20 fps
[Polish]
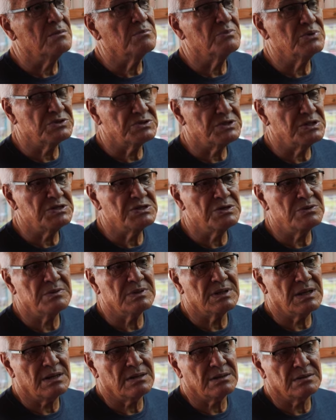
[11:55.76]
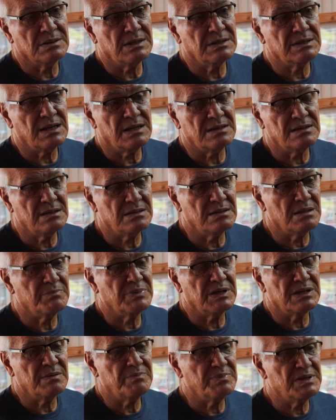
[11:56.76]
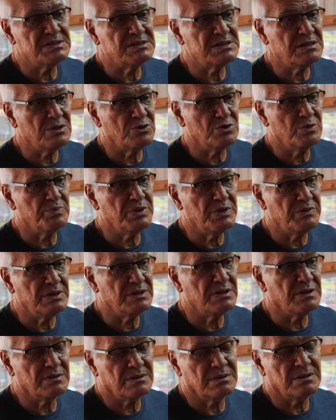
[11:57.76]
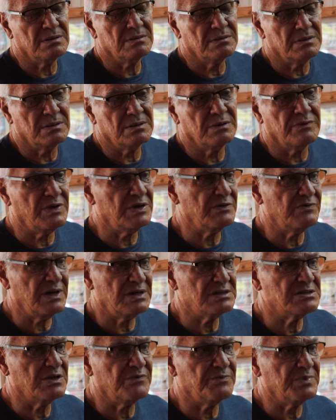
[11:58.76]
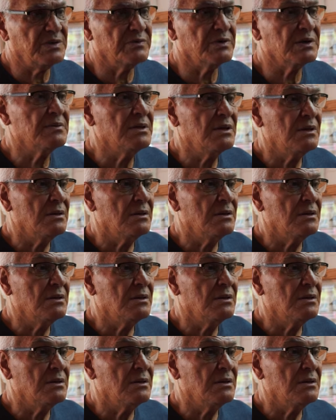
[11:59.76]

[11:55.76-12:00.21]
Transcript: pożyczył dla, dla taty te parę pezy i kupiły te, te, te dwie flaszki piwa.